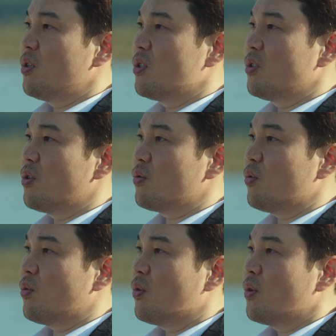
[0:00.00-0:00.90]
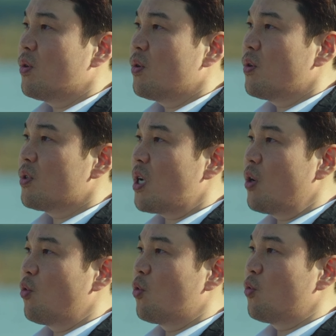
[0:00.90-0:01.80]
не терял товарища
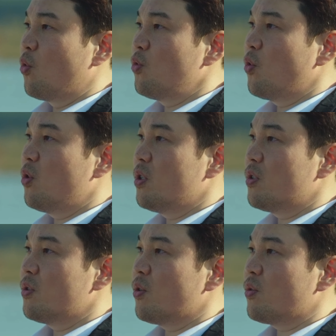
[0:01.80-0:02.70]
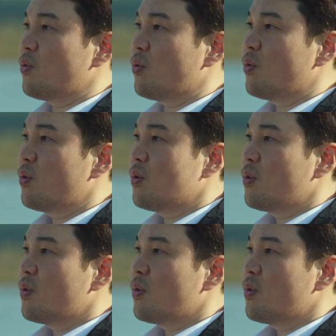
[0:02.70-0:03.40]
из-за несчастного случая.